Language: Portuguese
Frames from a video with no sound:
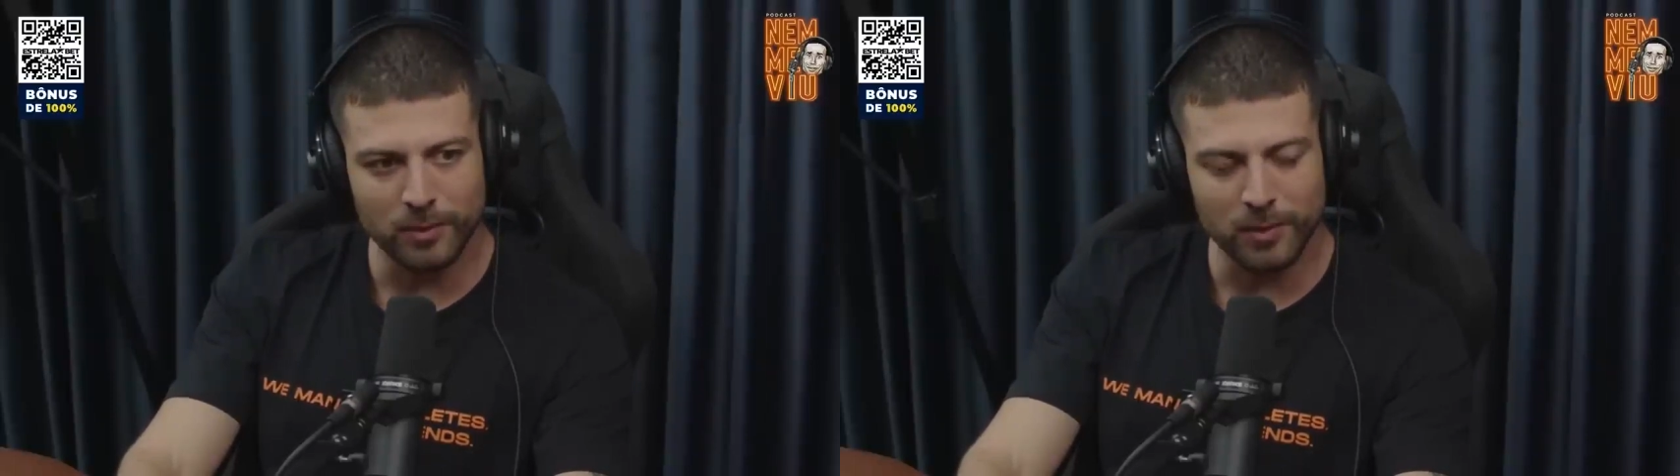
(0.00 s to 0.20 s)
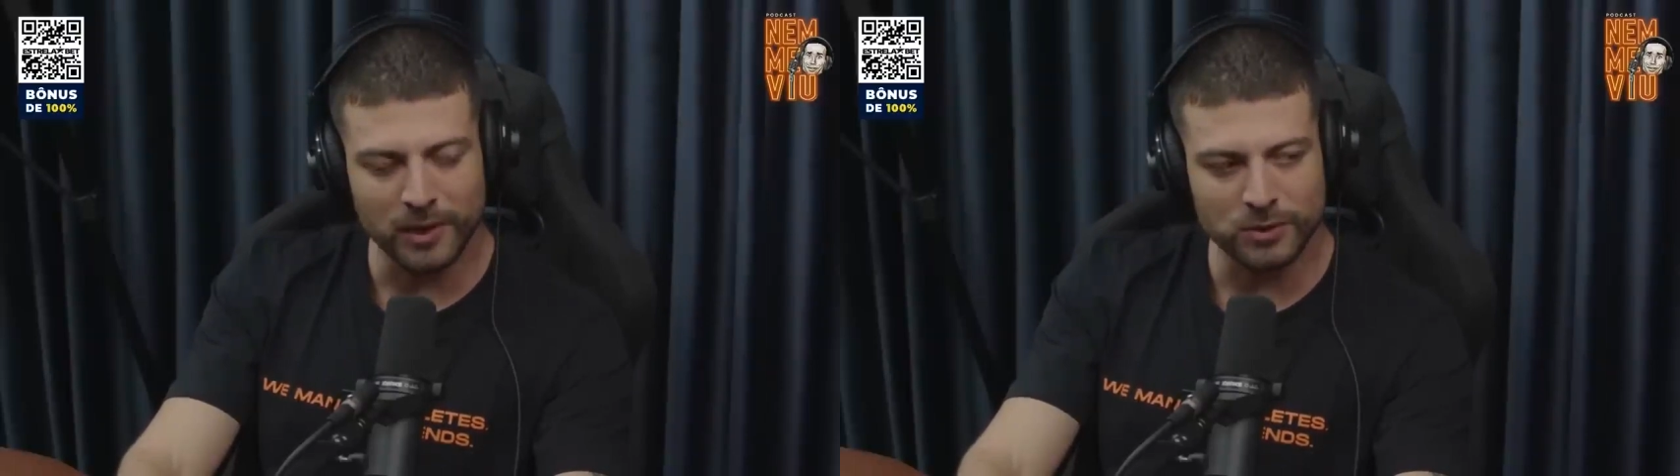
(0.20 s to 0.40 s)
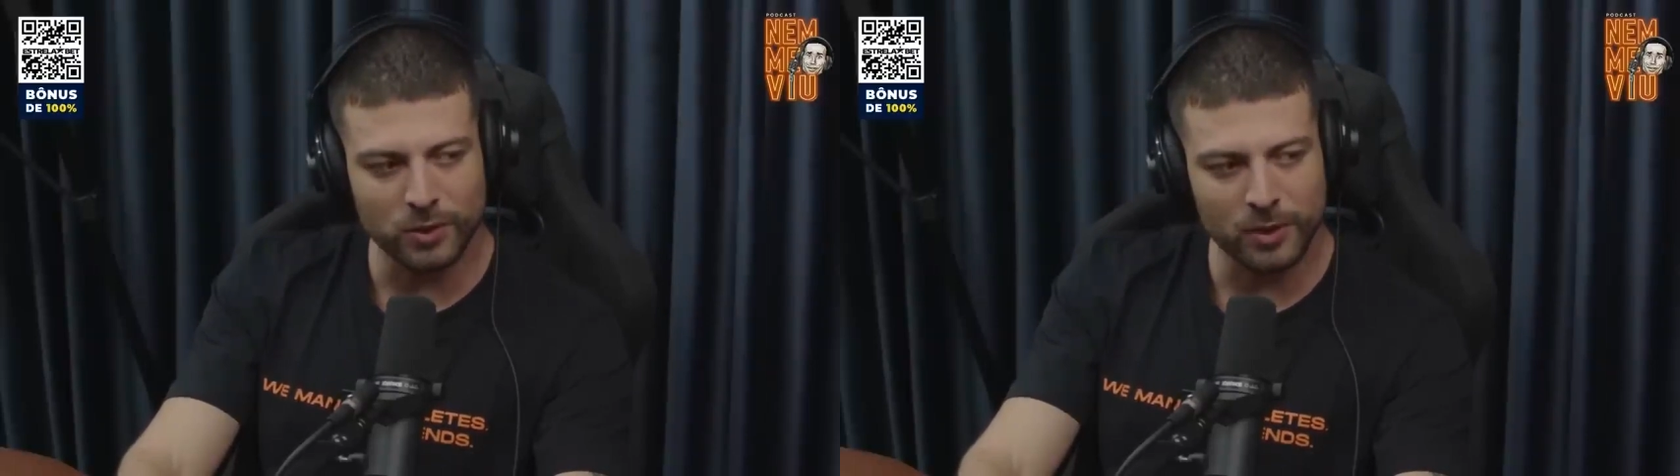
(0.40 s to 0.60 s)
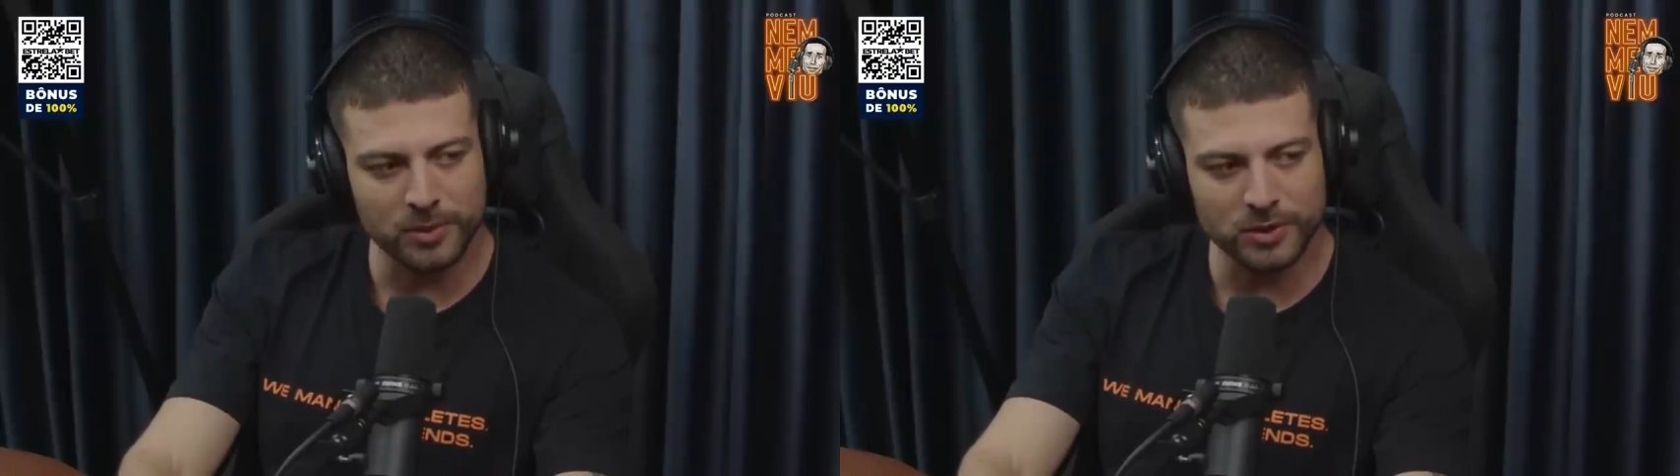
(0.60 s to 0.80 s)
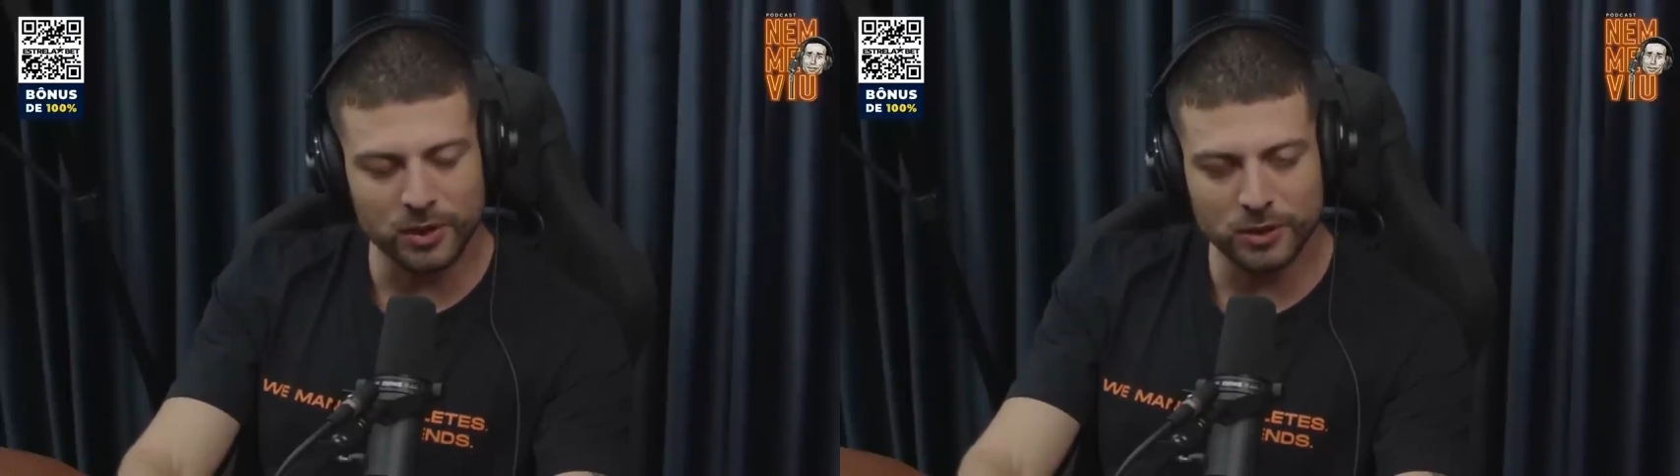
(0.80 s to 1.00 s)
passou um
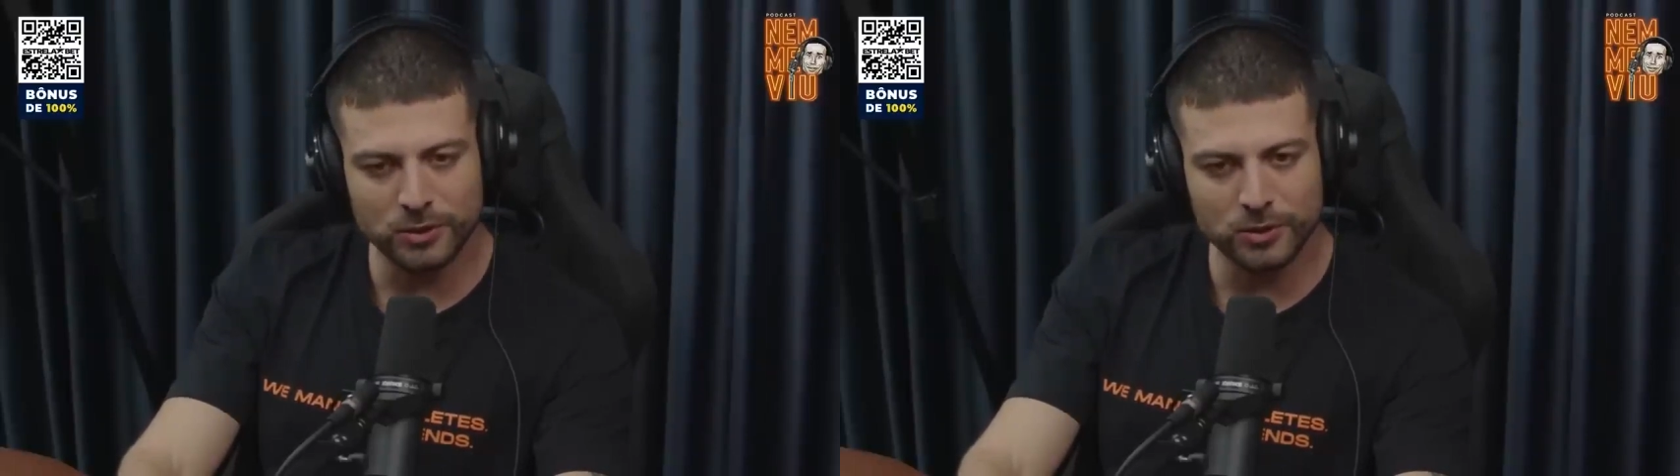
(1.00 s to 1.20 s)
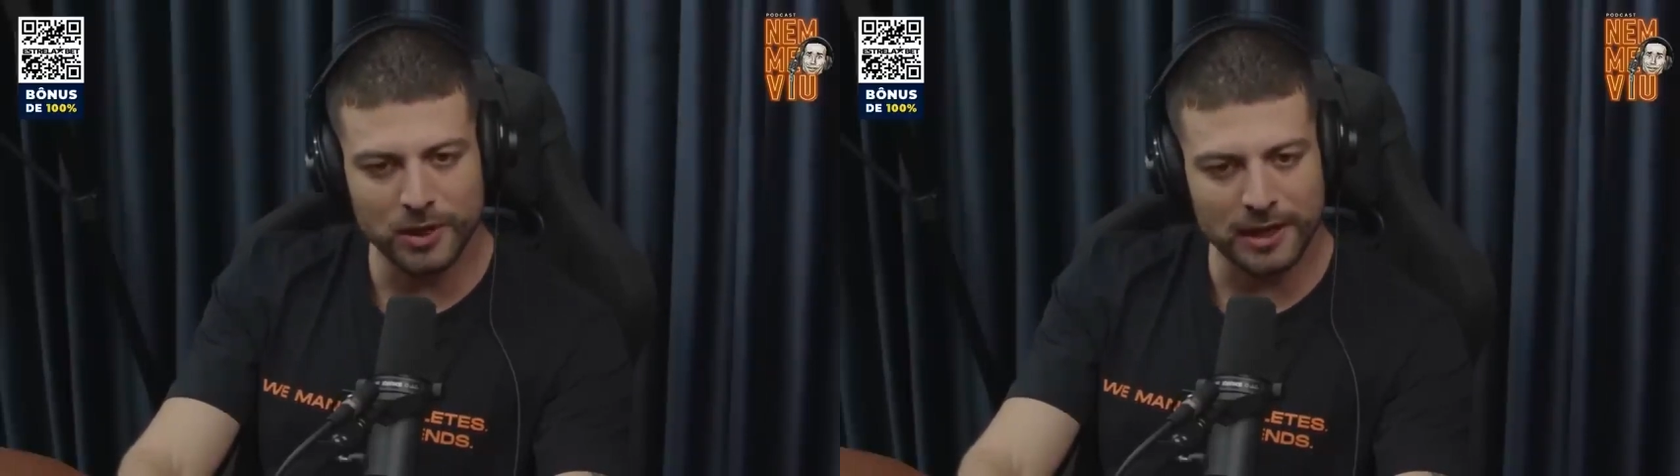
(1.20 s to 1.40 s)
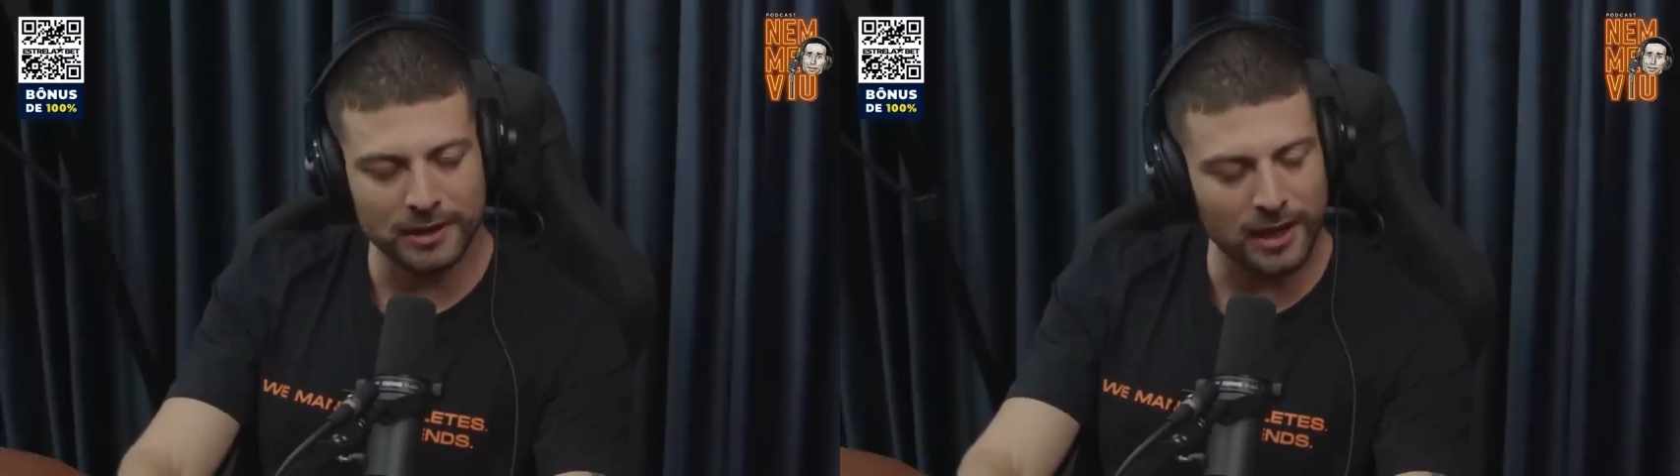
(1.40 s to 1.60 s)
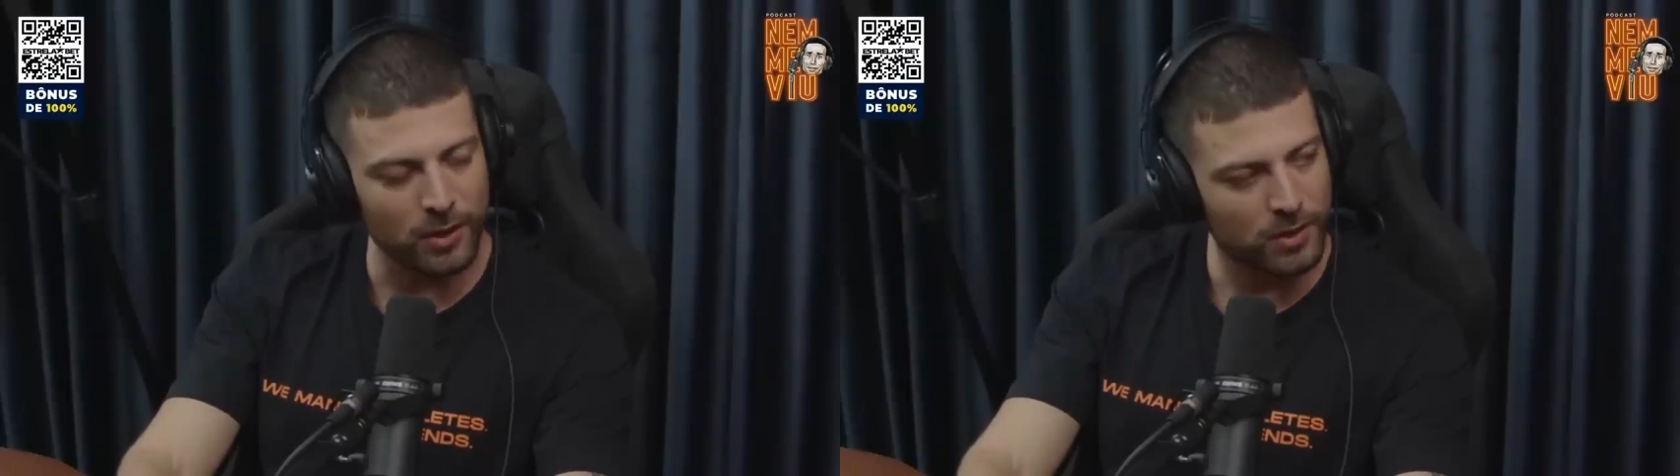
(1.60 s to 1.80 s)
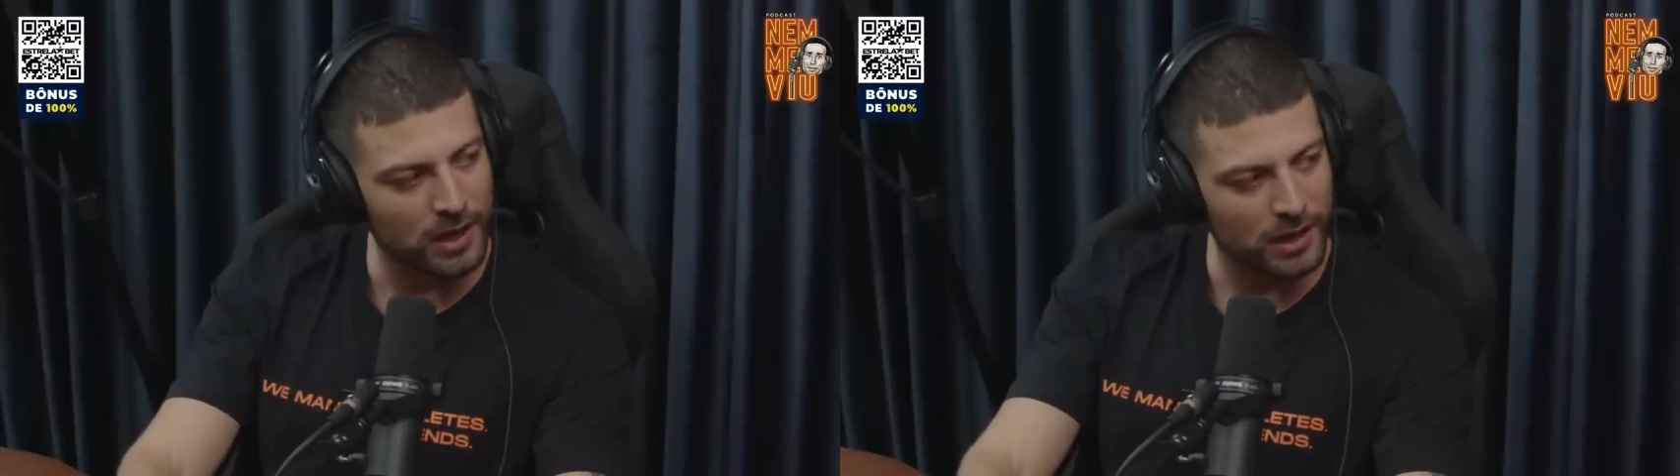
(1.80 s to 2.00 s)
episódio do
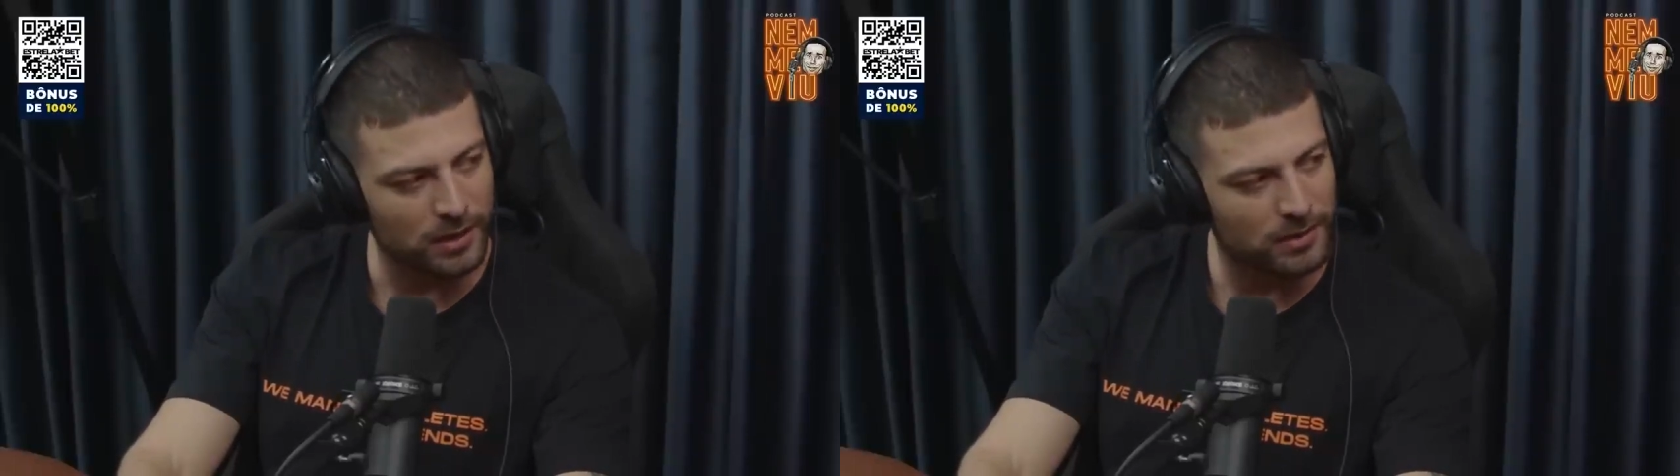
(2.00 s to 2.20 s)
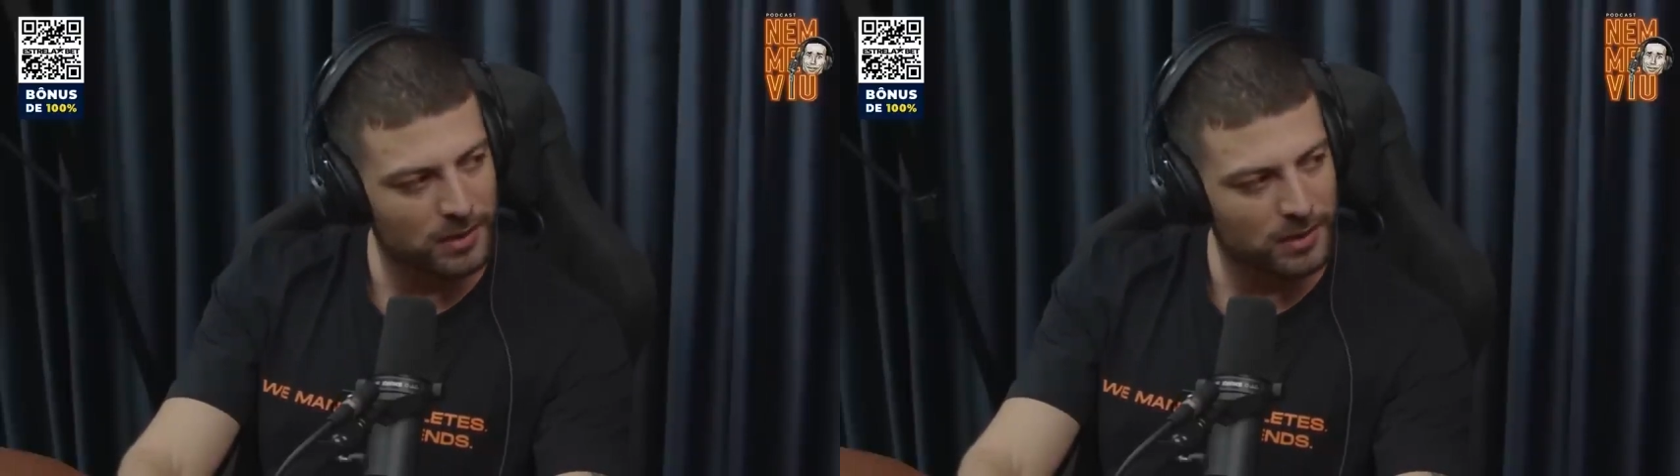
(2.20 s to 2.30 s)
Nadal, cara.